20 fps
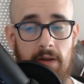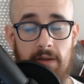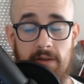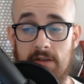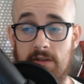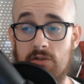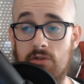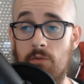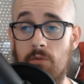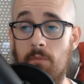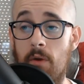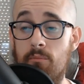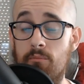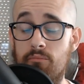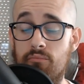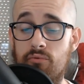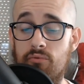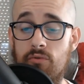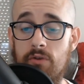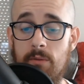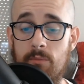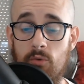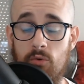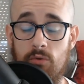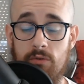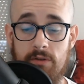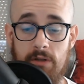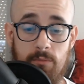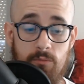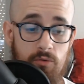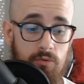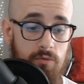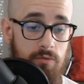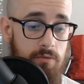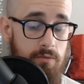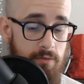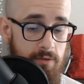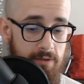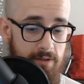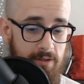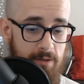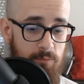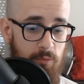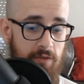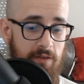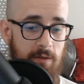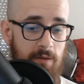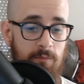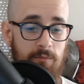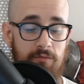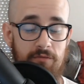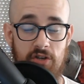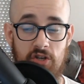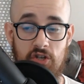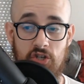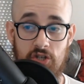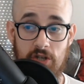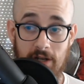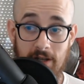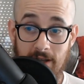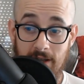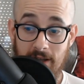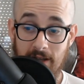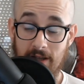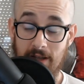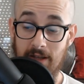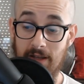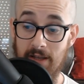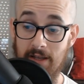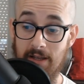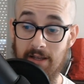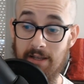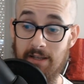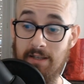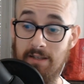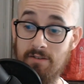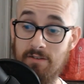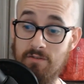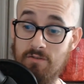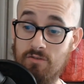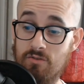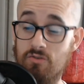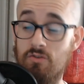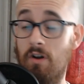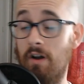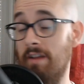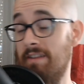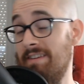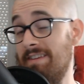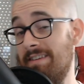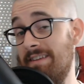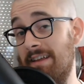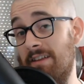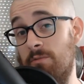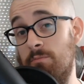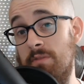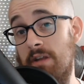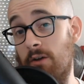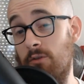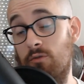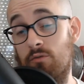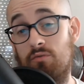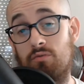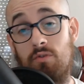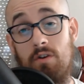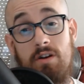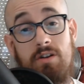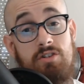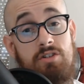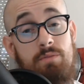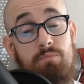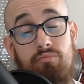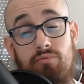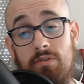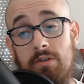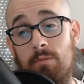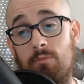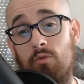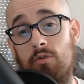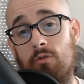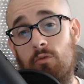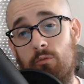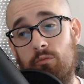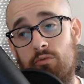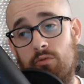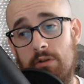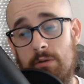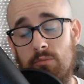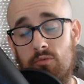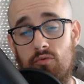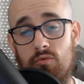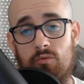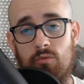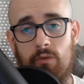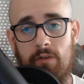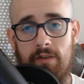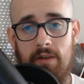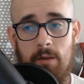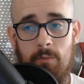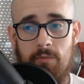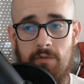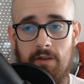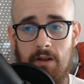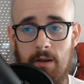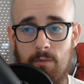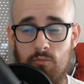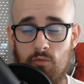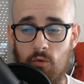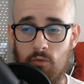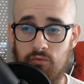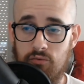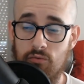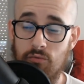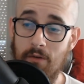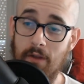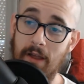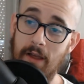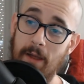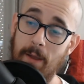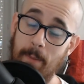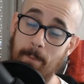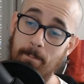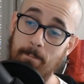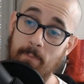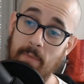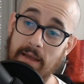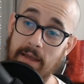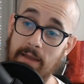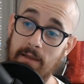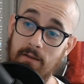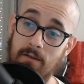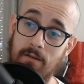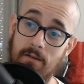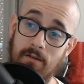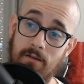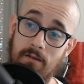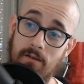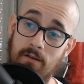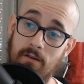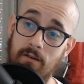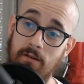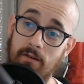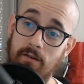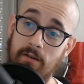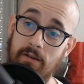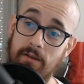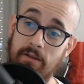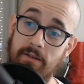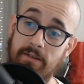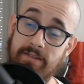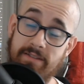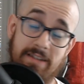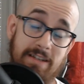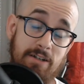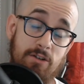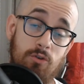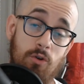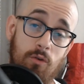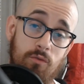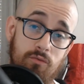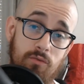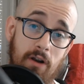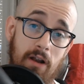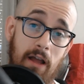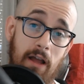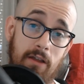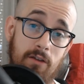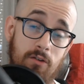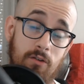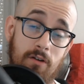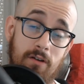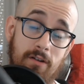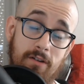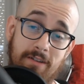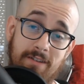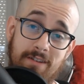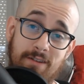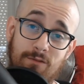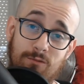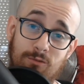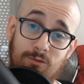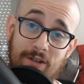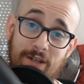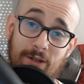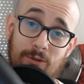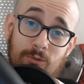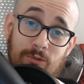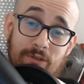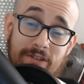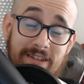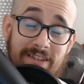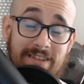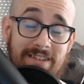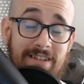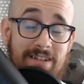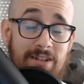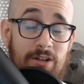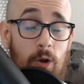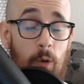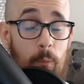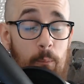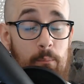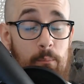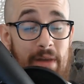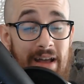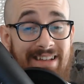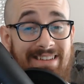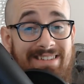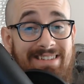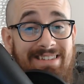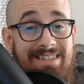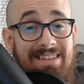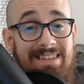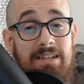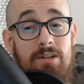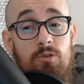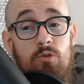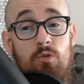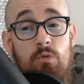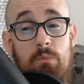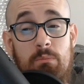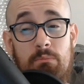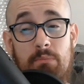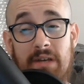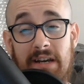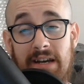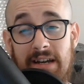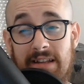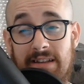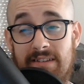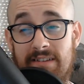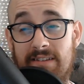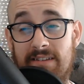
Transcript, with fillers: Merci, j'ai même plus les mots tellement, euh, tellement ça me fait chialer. Et euh, je leur ai dit 15 milliards de fois, j'ai plus les mots, ils ont plus les mots, on s'aime, c'est l'amour fou. Mais euh, dites-leur vous à la rigueur, hein, si vous l'écoutez, dites-leur merci, ils le méritent.